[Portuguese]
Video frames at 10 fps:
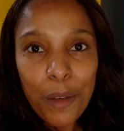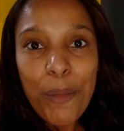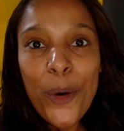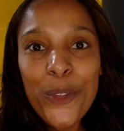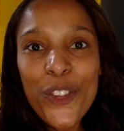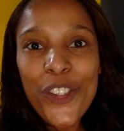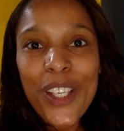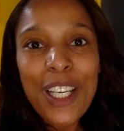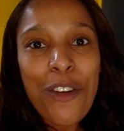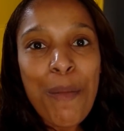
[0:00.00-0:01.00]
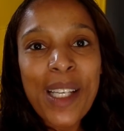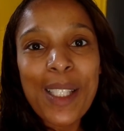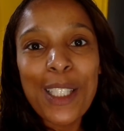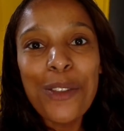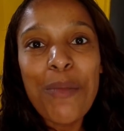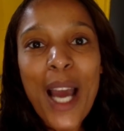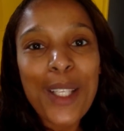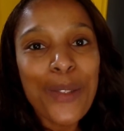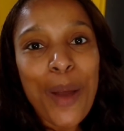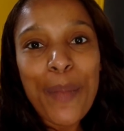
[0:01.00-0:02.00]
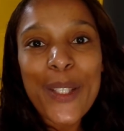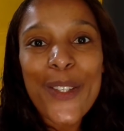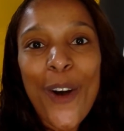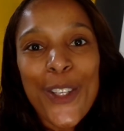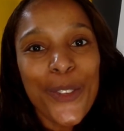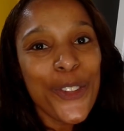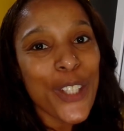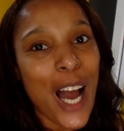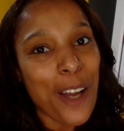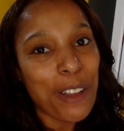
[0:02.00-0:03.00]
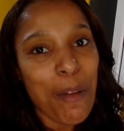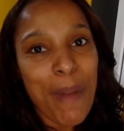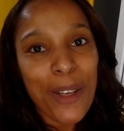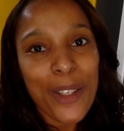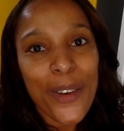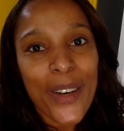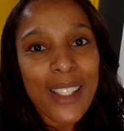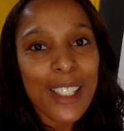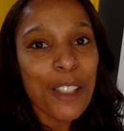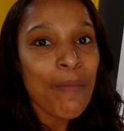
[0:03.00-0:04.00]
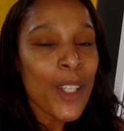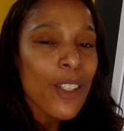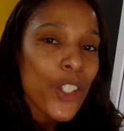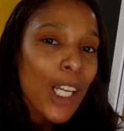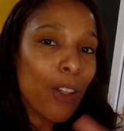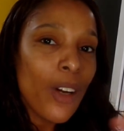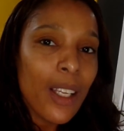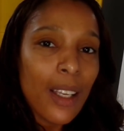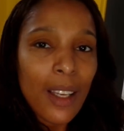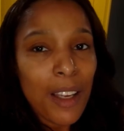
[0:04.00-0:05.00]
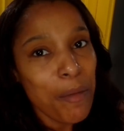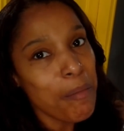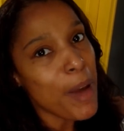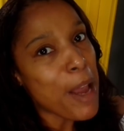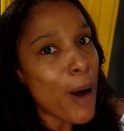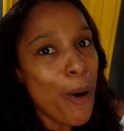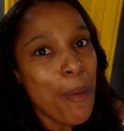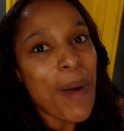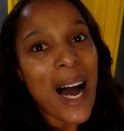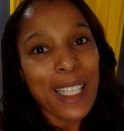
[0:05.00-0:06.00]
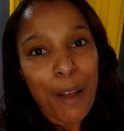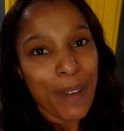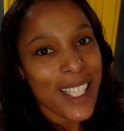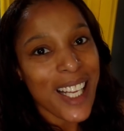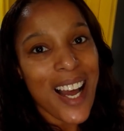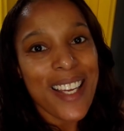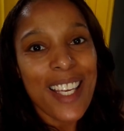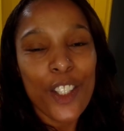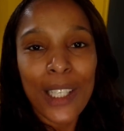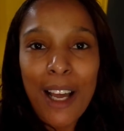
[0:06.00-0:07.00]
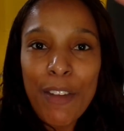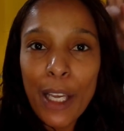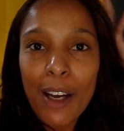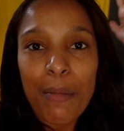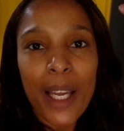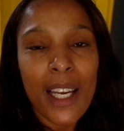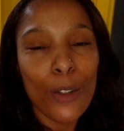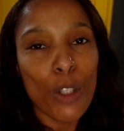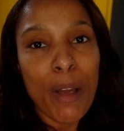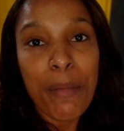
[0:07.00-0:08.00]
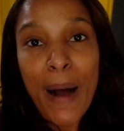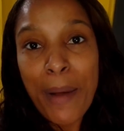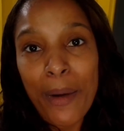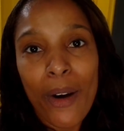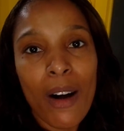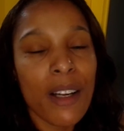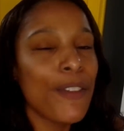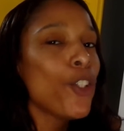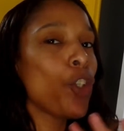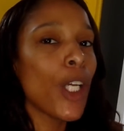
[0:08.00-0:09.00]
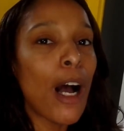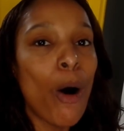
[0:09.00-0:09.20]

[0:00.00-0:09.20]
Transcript: Bom dia, começando mais um episódio do Diário da Pele Oleosa. Já tô aqui meio arrumada para sair, já lavei cabelo, tomei banho agora, vesti a